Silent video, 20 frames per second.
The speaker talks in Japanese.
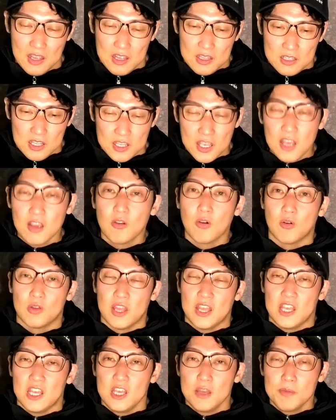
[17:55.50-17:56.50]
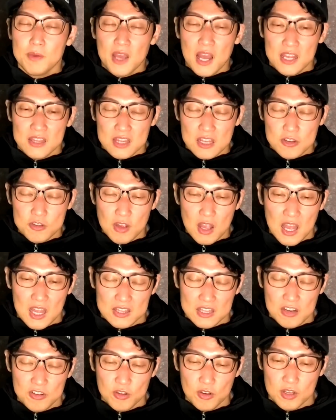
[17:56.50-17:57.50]
だ結構ね、EV 反対の人は
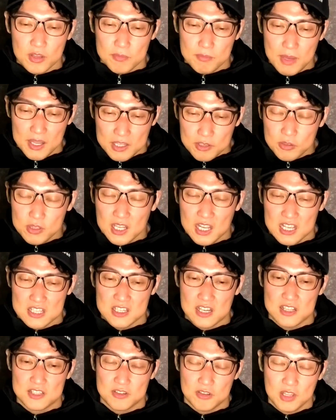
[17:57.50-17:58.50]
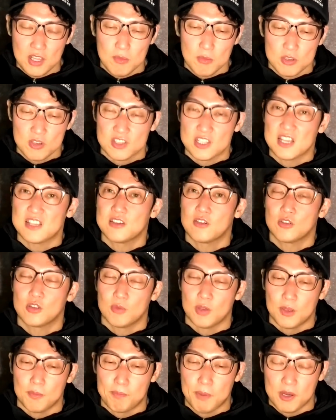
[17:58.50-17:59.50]
反対の人は、まあ、いるって感じなんですよね。もちろん賛成の人
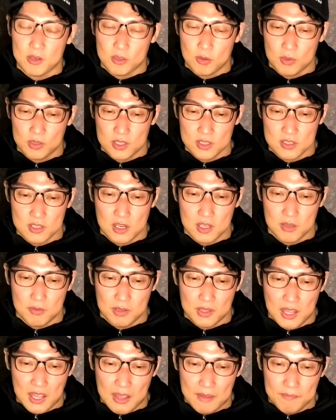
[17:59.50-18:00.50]
もいっぱいいると思うんですけれどもね。